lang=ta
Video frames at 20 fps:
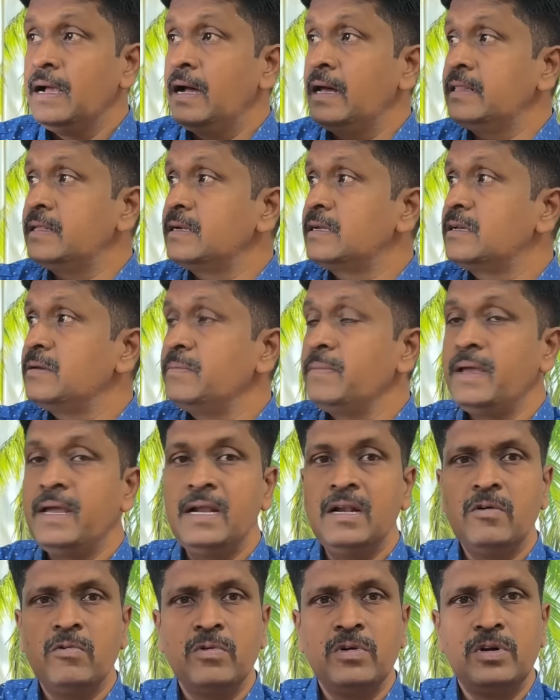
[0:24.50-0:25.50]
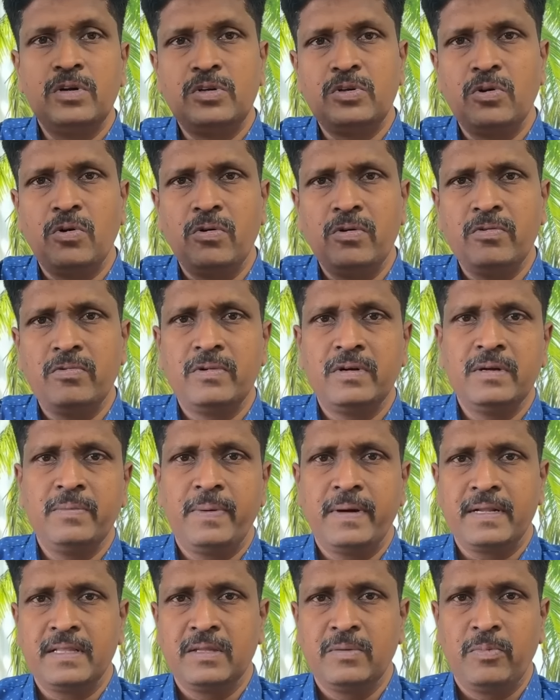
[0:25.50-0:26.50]
அதற்கு மேலே ஒரு ட்ரோன் ஒன்று
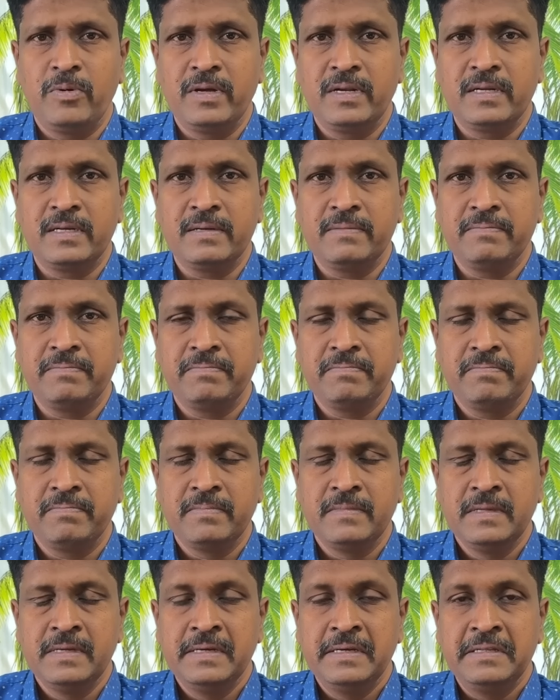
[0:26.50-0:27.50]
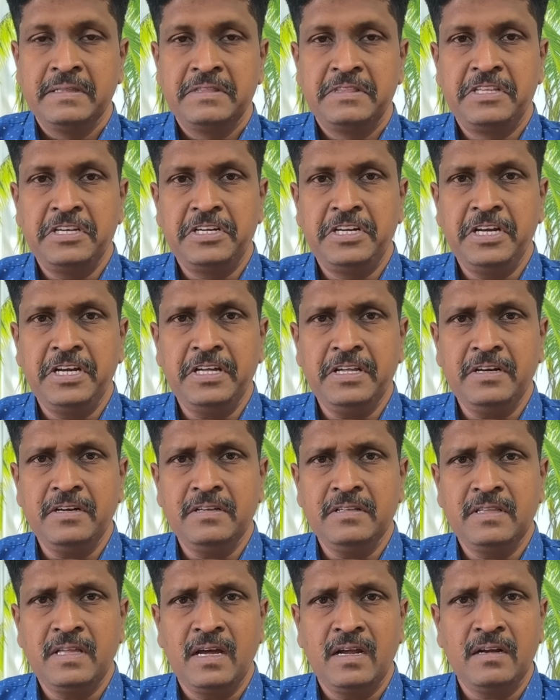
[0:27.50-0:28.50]
பறந்து போயிருக்கு
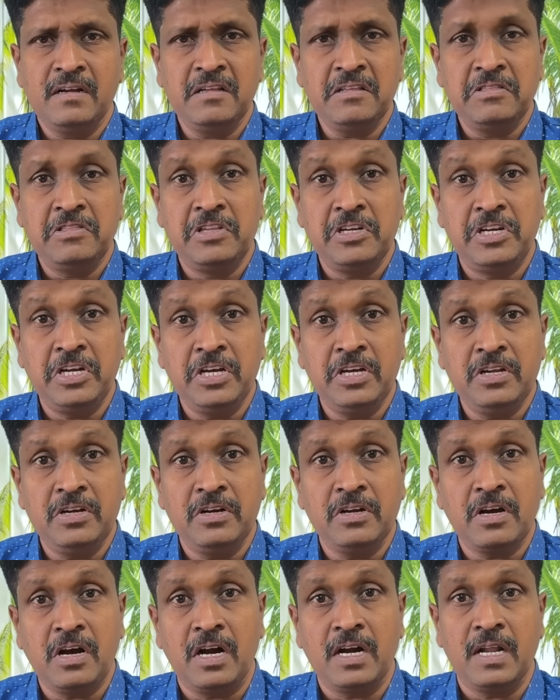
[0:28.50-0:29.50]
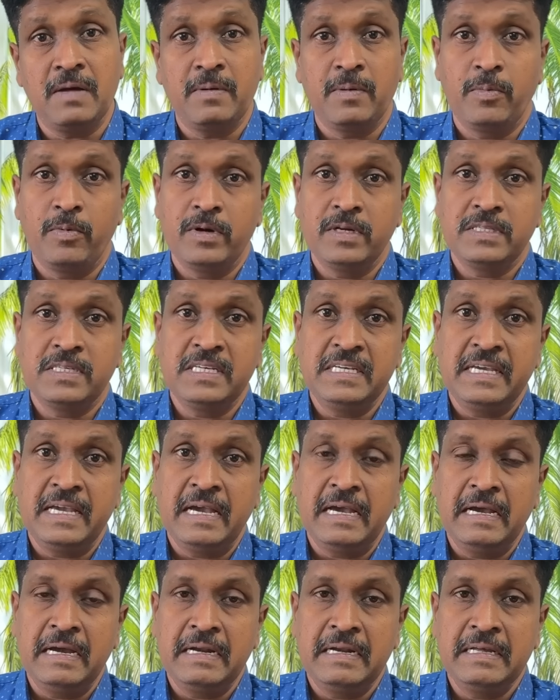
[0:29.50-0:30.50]
திடீர்னு தேர்னா திடீர்னு காணாமல் போயிடுச்சு
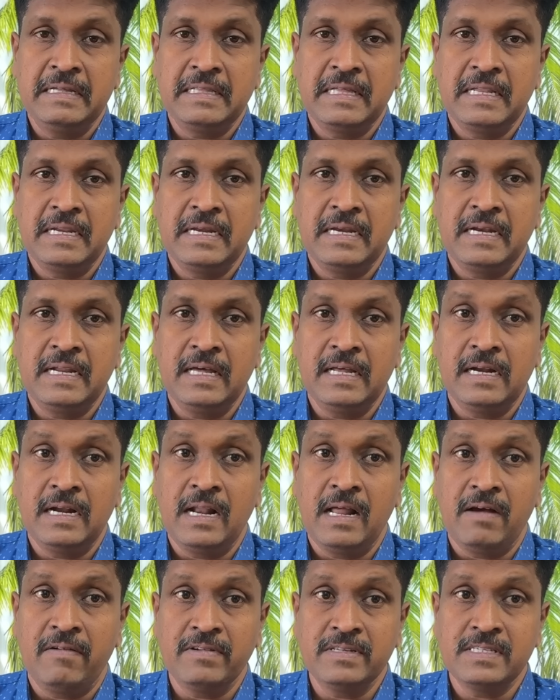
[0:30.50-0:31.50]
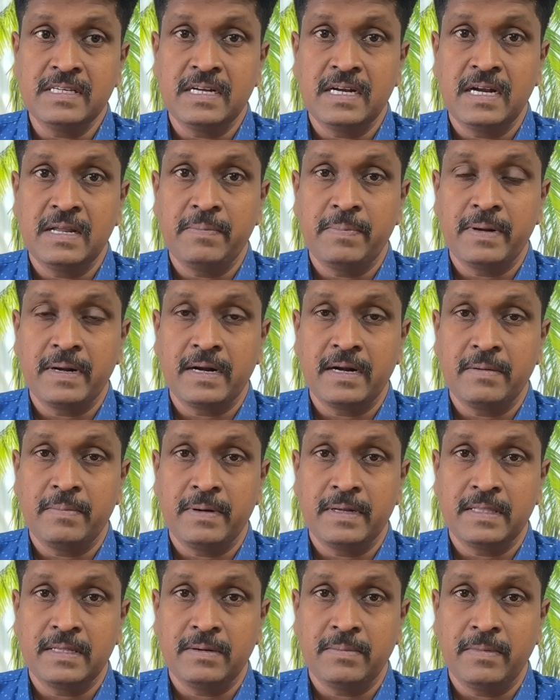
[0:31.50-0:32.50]
எங்கன்னே தெரியல அதனால் அவசர நிலை
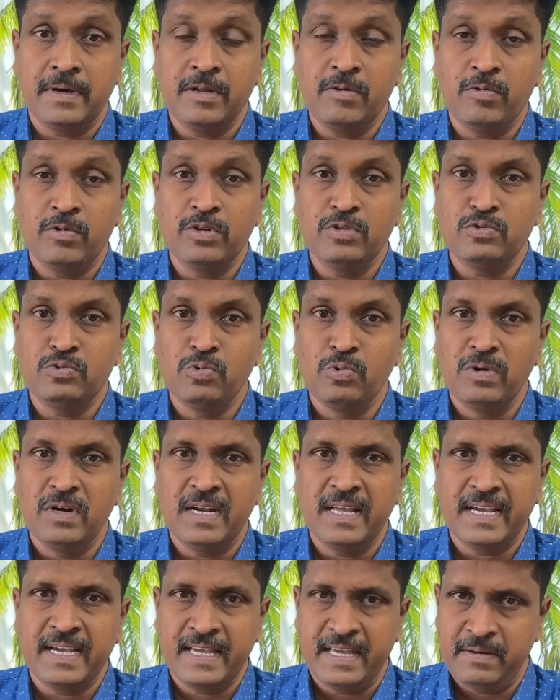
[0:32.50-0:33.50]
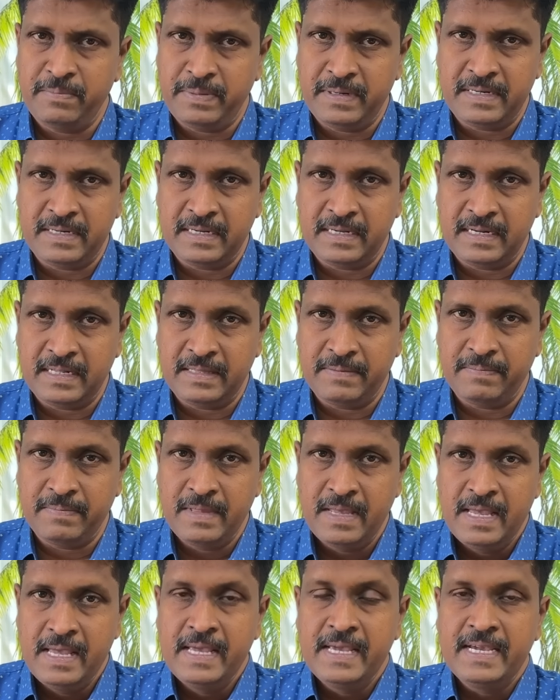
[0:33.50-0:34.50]
பிரகடனப்படுத்தின மாதிரி ஒரு சூழ்நிலை இங்கே ஏற்பட்டிருக்கிறது
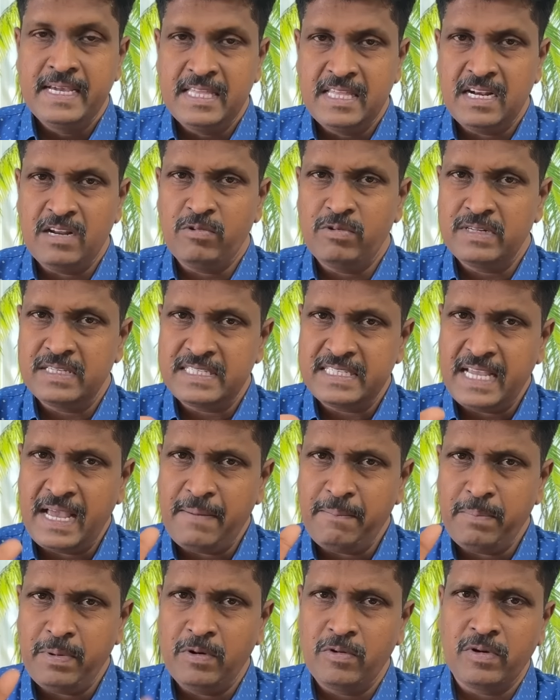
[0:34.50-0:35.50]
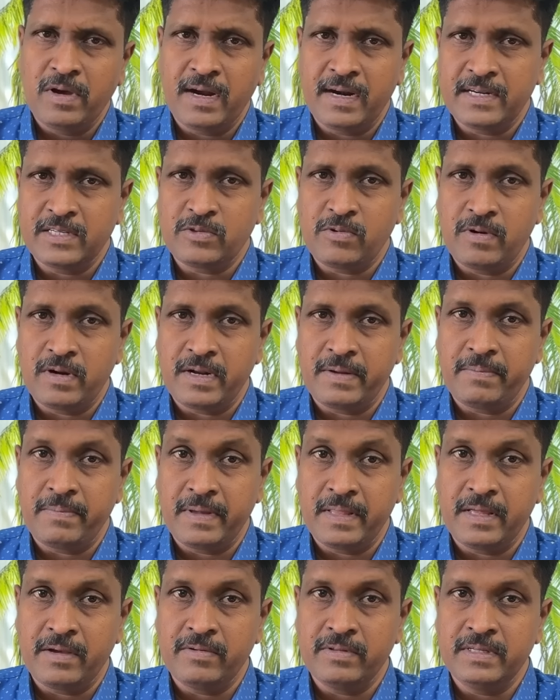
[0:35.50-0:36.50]
இதெல்லாம் ஒரு சாம்பிள் உங்ககிட்ட சொல்கிறேன்
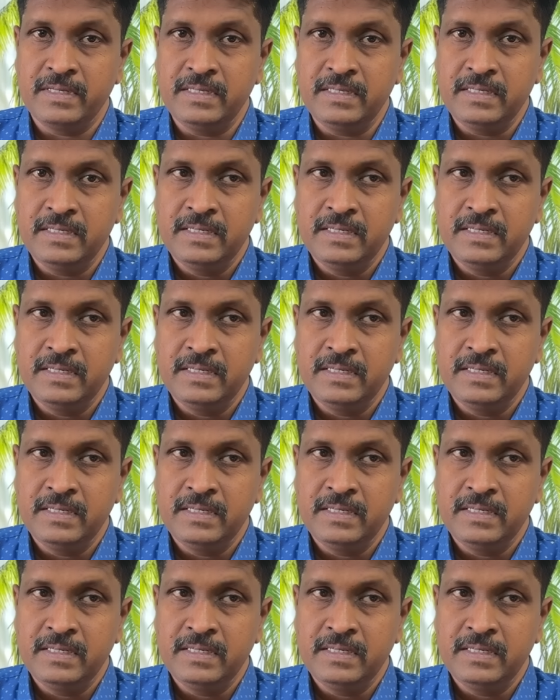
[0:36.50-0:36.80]
அதாவது